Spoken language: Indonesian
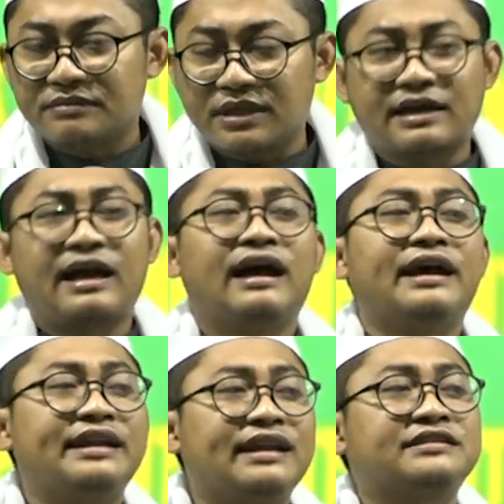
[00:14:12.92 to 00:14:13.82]
a
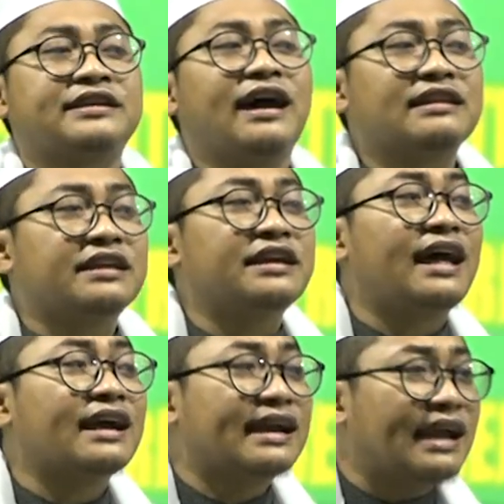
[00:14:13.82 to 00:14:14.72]
e nasehate
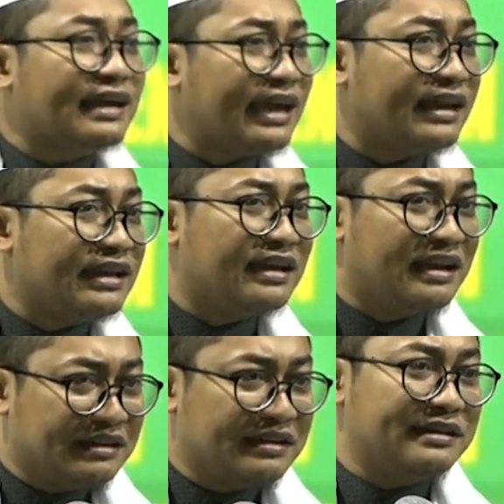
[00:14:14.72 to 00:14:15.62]
nak kanak keni
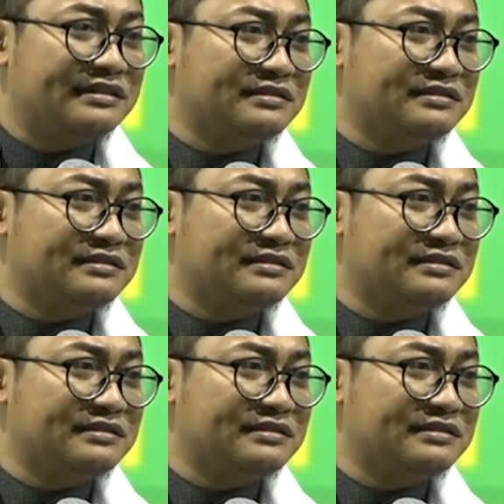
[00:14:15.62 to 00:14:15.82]
ende